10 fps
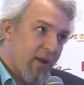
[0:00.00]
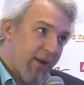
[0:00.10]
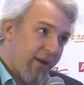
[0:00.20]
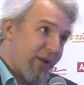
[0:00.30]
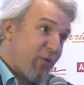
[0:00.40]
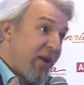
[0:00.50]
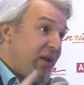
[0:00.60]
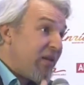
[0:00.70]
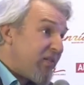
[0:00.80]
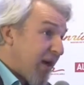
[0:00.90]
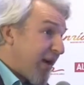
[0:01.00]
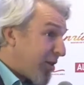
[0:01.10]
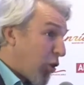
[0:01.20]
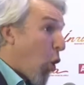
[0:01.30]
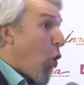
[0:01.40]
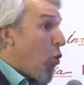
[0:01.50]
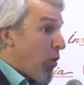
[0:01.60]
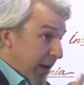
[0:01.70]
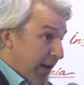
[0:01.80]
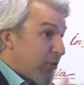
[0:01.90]
La donnée initiale est trop,
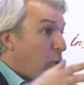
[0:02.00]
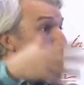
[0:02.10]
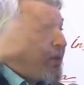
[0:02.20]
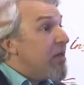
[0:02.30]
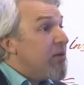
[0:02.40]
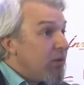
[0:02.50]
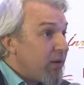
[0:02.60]
elle est trop big,